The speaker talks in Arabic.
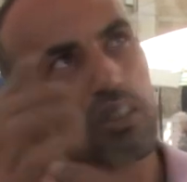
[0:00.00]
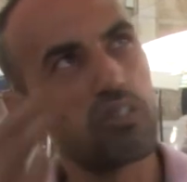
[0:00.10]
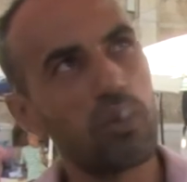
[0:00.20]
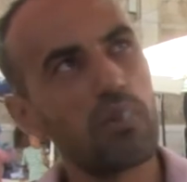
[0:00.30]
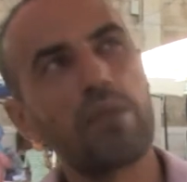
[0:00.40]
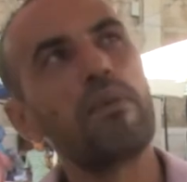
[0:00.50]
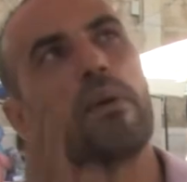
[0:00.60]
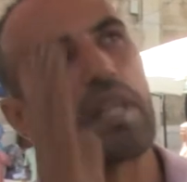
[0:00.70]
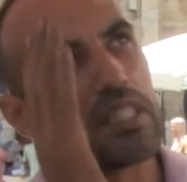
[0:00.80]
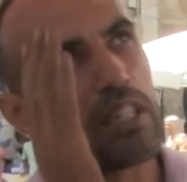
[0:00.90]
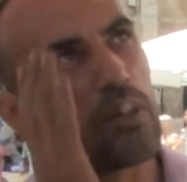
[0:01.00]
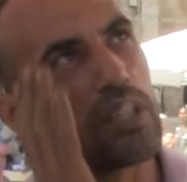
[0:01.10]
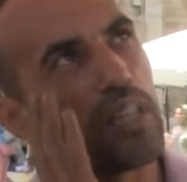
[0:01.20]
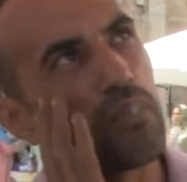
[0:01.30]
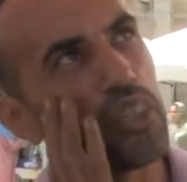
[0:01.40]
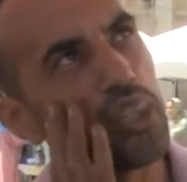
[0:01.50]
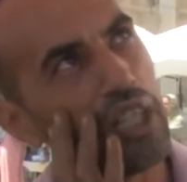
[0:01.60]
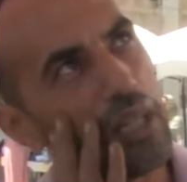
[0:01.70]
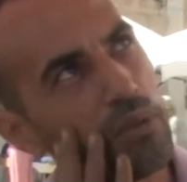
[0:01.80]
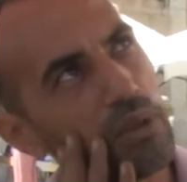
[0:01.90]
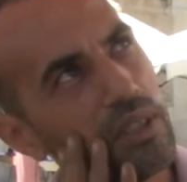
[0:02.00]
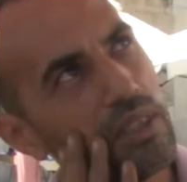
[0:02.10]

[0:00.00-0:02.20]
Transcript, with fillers: شكون كي زاروا زيارة فش أي عمل